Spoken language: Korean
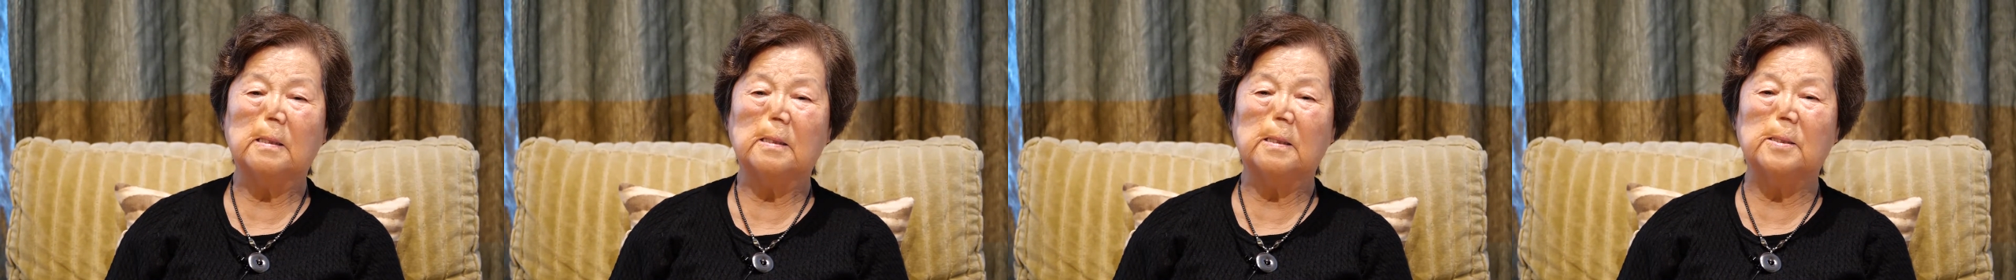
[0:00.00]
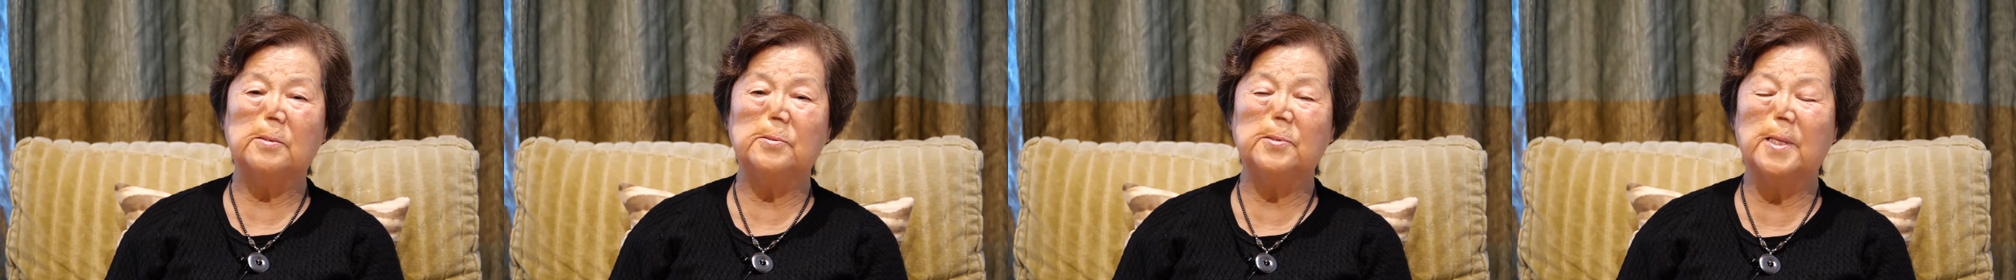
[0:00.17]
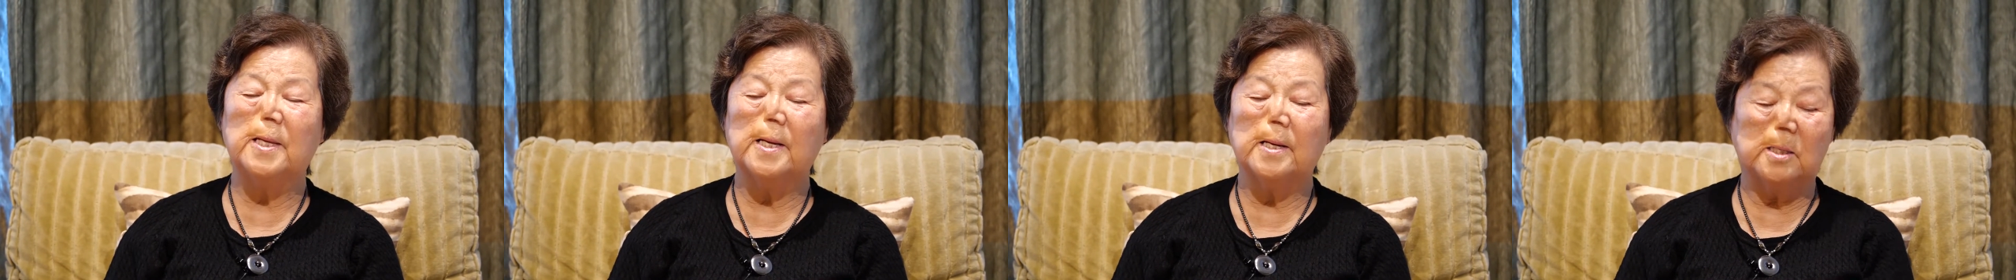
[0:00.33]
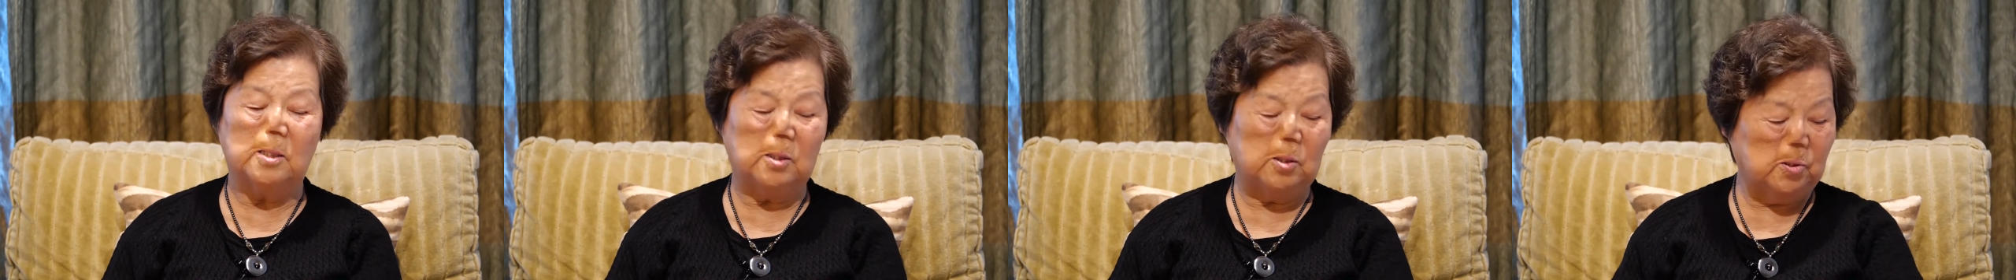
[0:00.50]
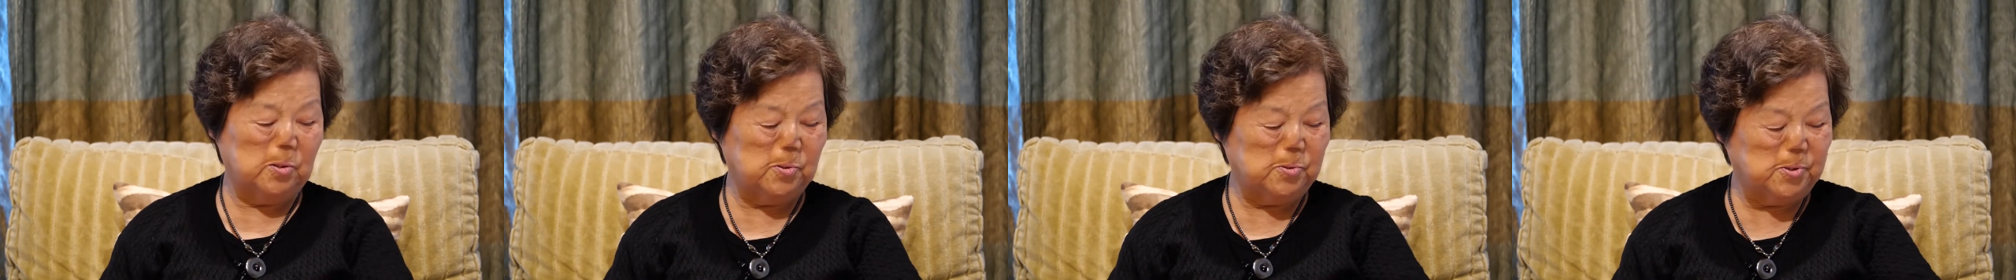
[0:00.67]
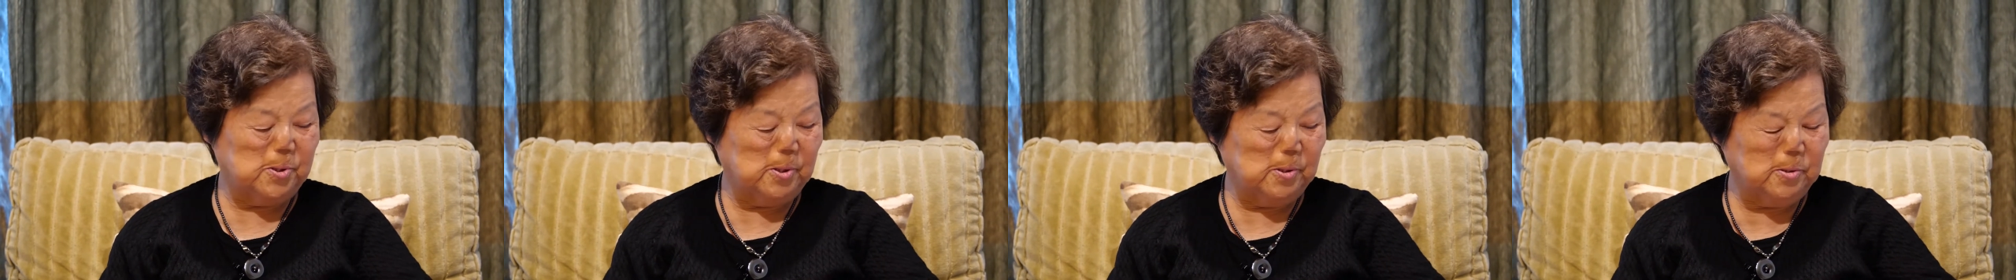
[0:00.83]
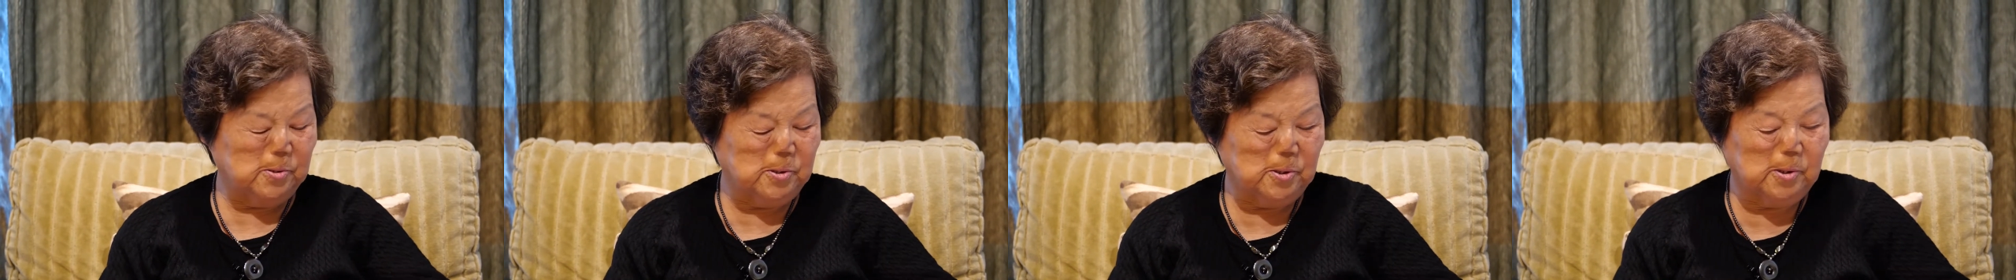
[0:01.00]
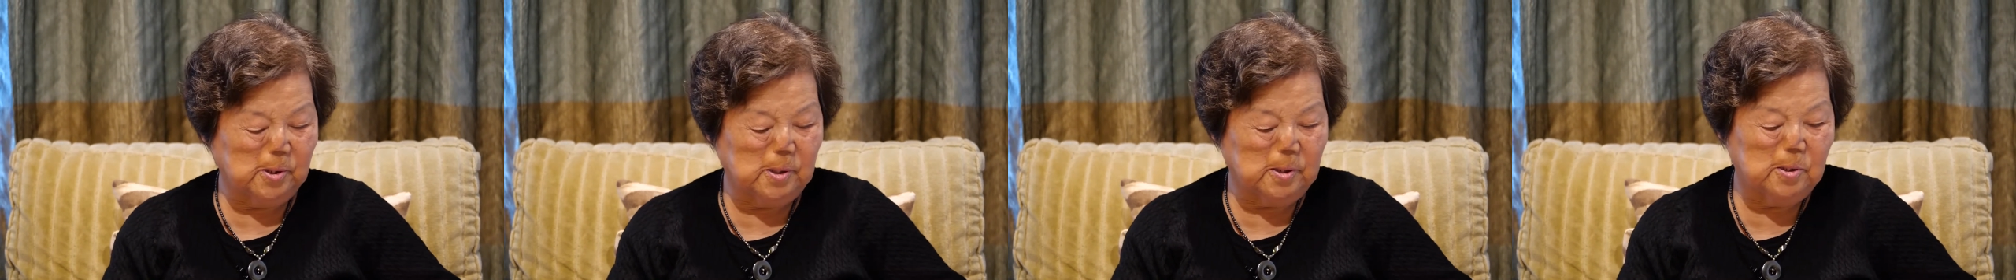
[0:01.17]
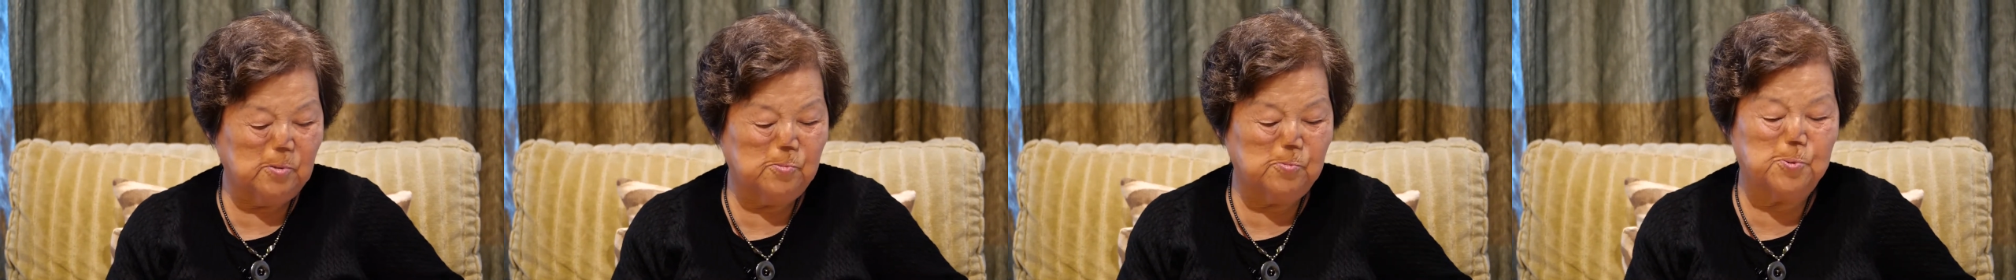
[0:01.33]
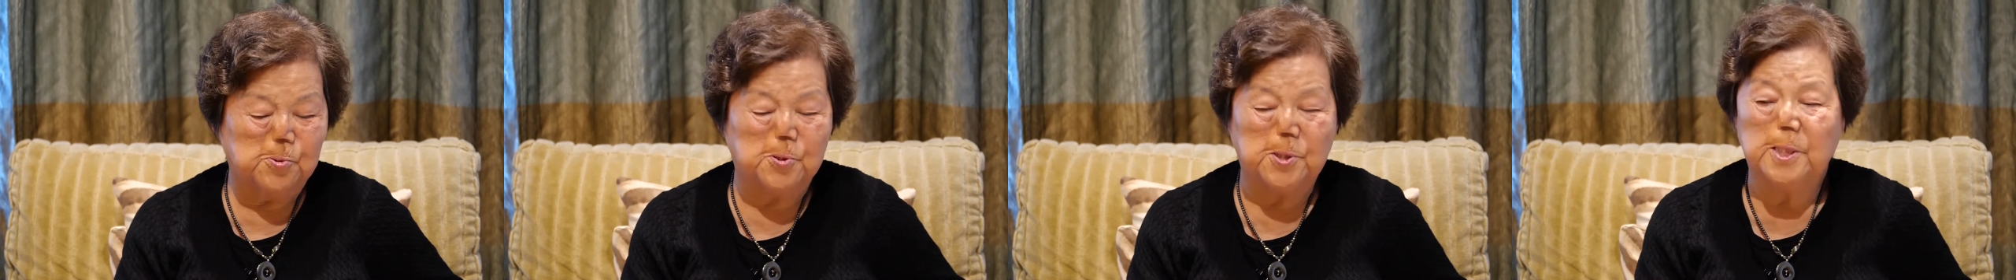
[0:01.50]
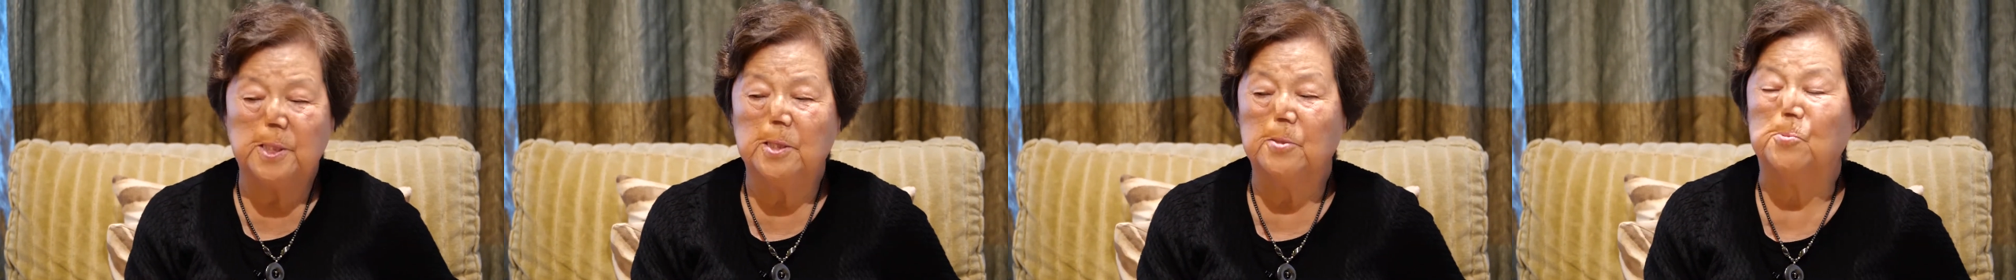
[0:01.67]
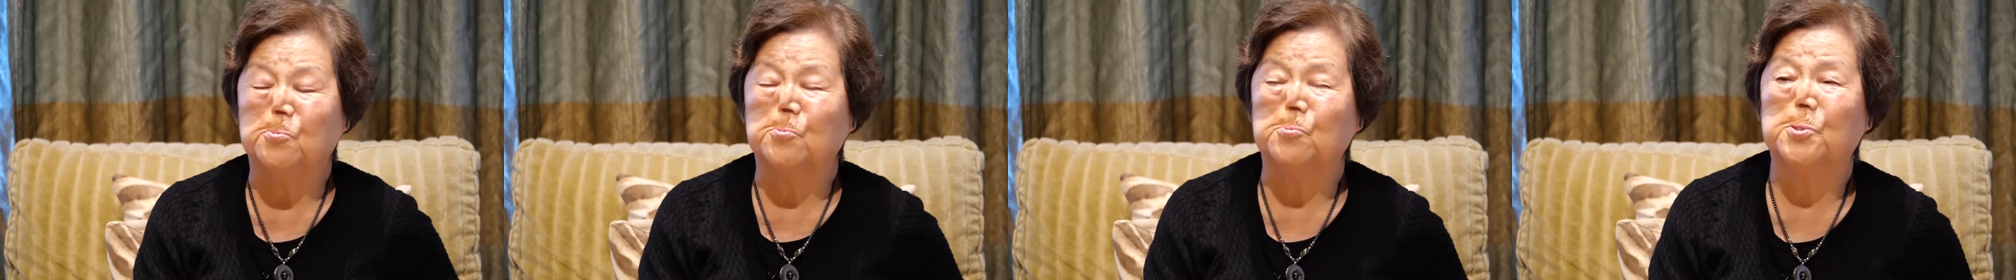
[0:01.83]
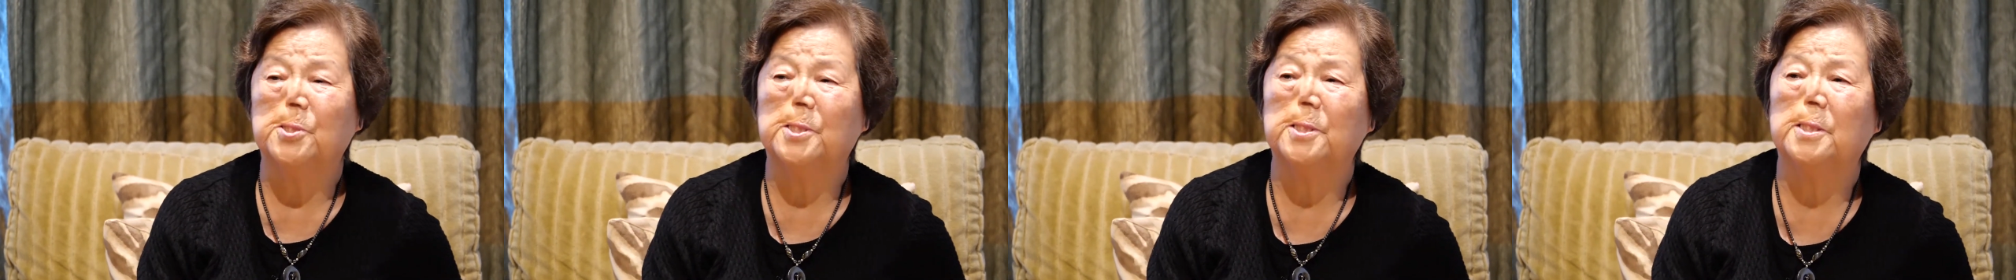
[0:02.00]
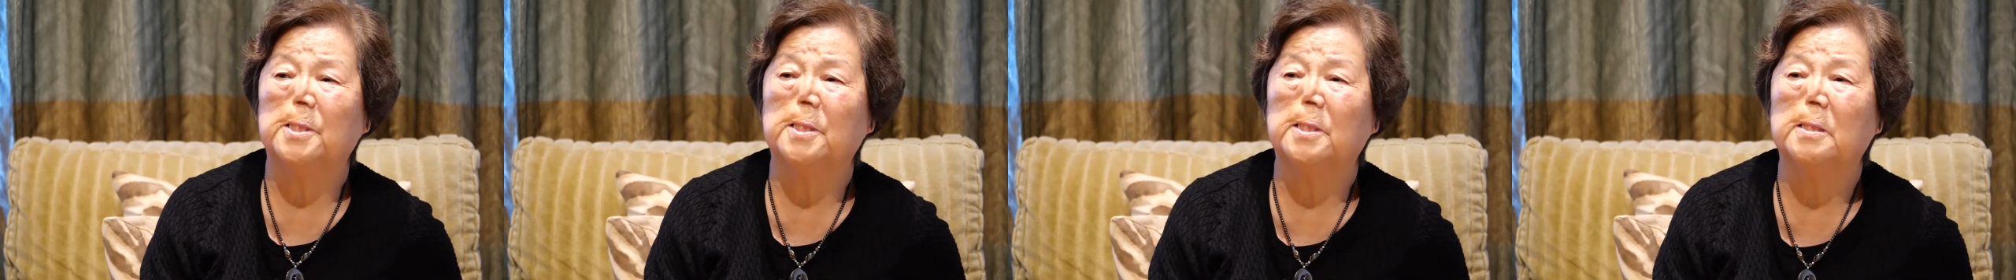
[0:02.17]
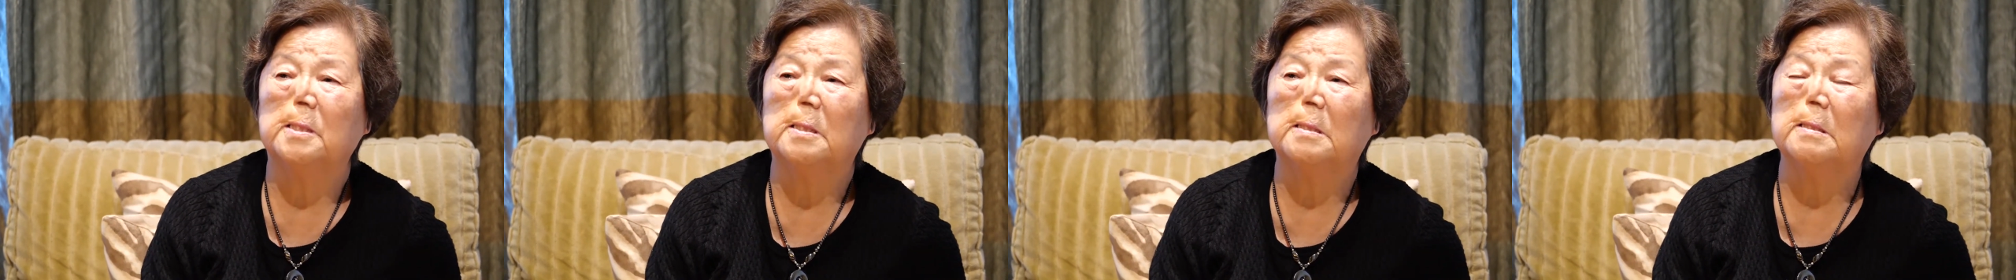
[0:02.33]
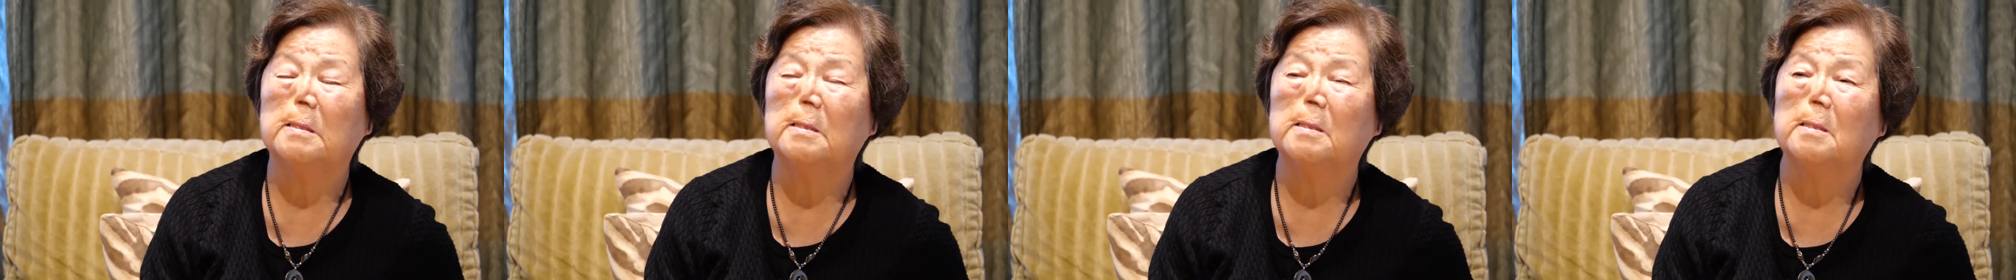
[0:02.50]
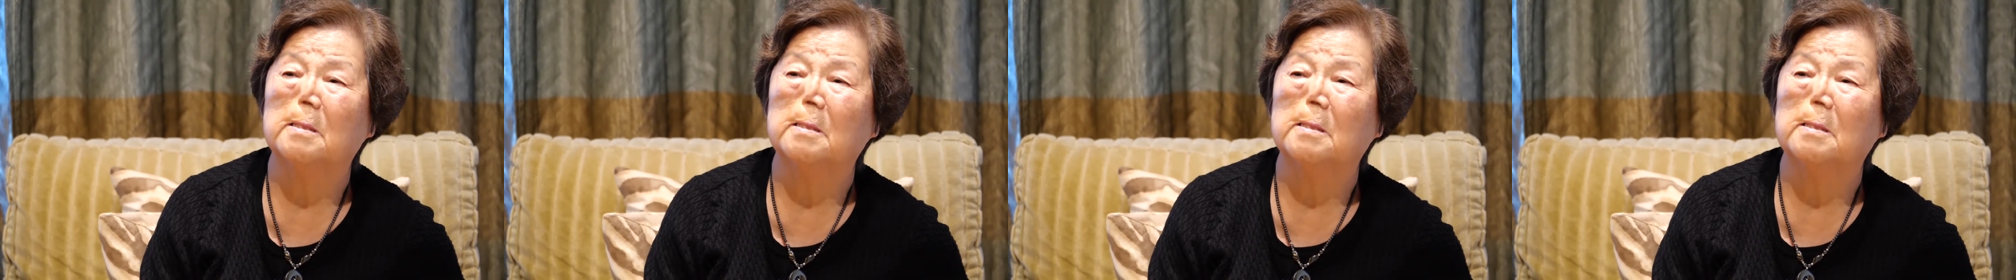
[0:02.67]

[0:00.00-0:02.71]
근데 그 우리 우리